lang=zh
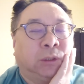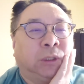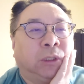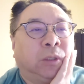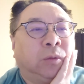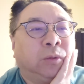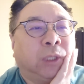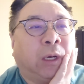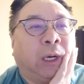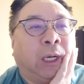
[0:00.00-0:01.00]
这个护
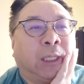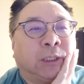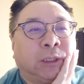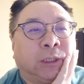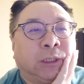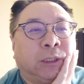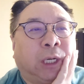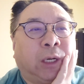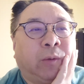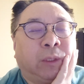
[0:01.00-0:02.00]
照啊来申请
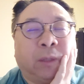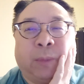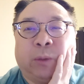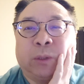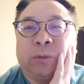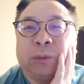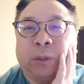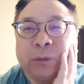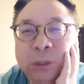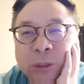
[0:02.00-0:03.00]
一二，我到美国都
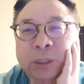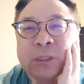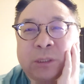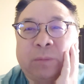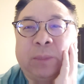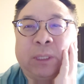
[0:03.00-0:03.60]
投资些什